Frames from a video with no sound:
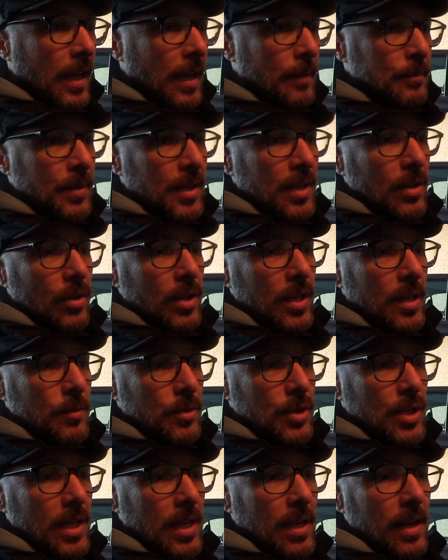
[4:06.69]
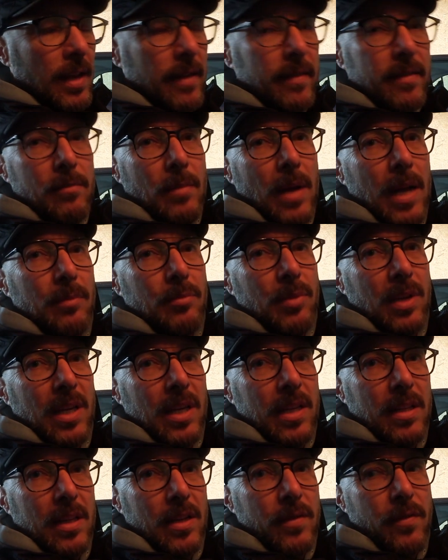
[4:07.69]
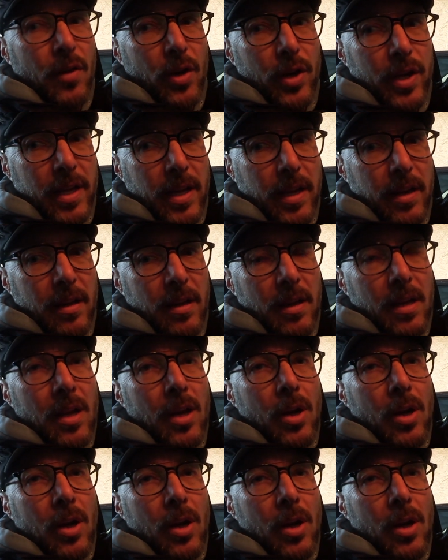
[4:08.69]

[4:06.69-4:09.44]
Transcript: Habe mich noch nie im Stich lassen, macht mir richtig Freude.